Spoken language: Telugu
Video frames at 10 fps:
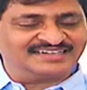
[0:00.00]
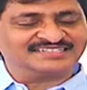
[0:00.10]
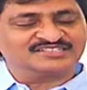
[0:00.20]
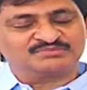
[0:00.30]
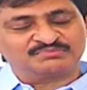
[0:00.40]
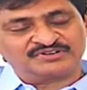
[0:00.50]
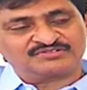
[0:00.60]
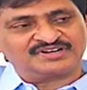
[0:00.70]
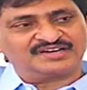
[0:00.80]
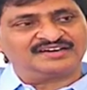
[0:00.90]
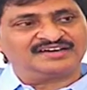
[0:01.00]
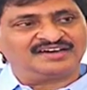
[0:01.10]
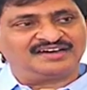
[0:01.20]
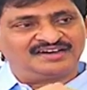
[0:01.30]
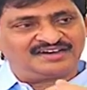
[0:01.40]
అంటే ఇప్పటికి కూడా
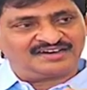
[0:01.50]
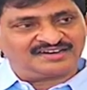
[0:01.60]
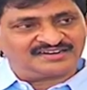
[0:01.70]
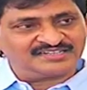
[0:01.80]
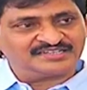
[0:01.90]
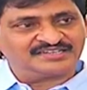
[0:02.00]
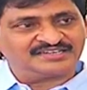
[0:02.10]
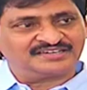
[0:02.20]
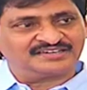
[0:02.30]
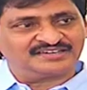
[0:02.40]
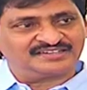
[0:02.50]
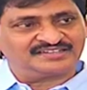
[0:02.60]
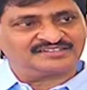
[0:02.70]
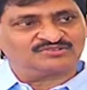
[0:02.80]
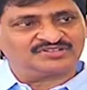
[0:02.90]
ఆ నది
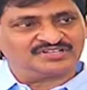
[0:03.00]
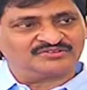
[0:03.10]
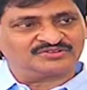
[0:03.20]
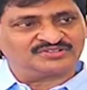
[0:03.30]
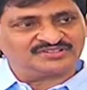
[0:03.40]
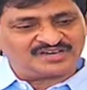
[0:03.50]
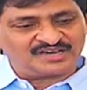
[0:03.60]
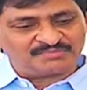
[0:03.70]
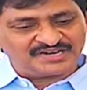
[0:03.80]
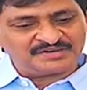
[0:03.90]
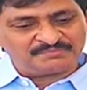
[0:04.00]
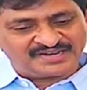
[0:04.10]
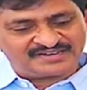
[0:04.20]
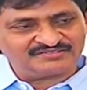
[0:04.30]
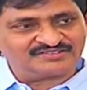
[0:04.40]
ఏదైతే గోదావరి ఉందో ఆ బావి
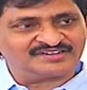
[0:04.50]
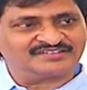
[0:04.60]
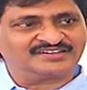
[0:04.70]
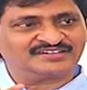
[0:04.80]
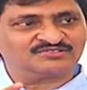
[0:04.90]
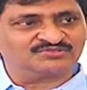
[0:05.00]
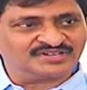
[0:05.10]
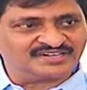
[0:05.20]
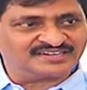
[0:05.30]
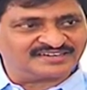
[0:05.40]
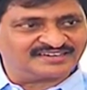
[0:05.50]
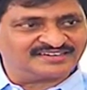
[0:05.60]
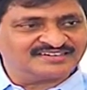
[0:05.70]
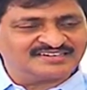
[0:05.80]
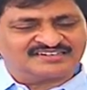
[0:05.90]
పక్కన ఉన్నటువంటి గుడి అంటే
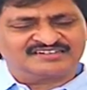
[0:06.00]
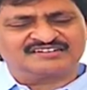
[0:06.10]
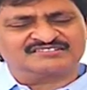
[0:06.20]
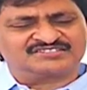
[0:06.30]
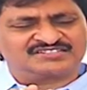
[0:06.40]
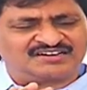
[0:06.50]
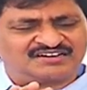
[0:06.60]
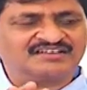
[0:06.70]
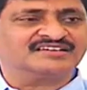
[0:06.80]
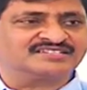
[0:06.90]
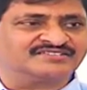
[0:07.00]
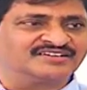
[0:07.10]
నాకు చాలా ఇష్టం